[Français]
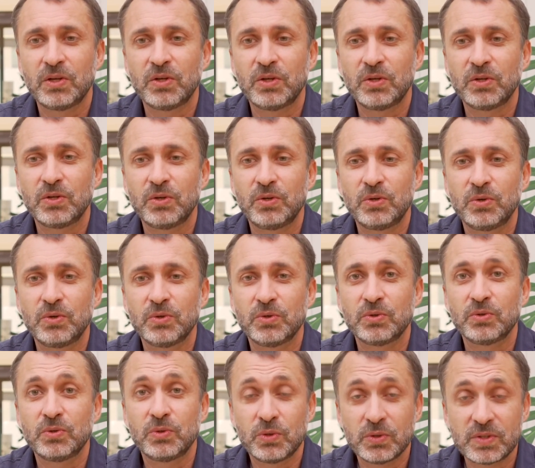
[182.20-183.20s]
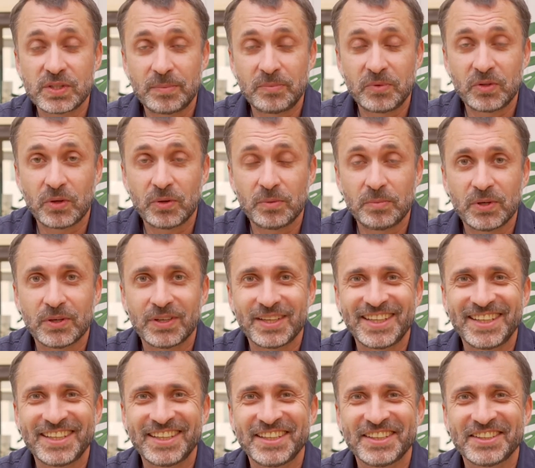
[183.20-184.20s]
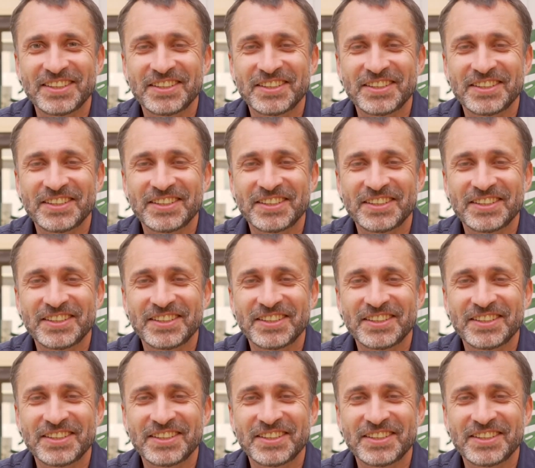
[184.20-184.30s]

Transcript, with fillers: le 2 septembre et